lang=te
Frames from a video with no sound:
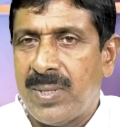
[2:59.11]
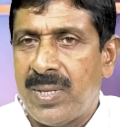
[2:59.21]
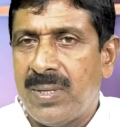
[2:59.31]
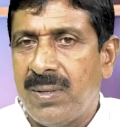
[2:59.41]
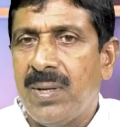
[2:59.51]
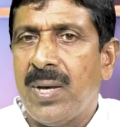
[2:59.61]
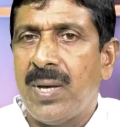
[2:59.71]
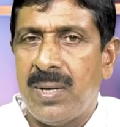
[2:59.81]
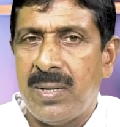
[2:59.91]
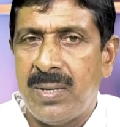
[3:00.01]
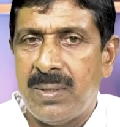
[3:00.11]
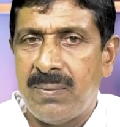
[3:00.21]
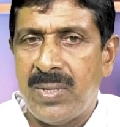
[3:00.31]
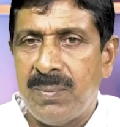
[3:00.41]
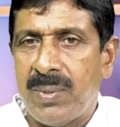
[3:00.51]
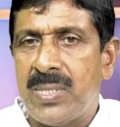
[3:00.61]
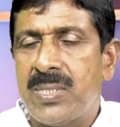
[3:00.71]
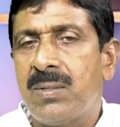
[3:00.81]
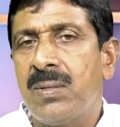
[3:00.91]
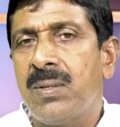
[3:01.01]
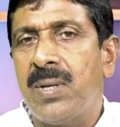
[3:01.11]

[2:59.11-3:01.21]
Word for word: అన్నట్టుగా అటువంటి పరిస్థితుల్లో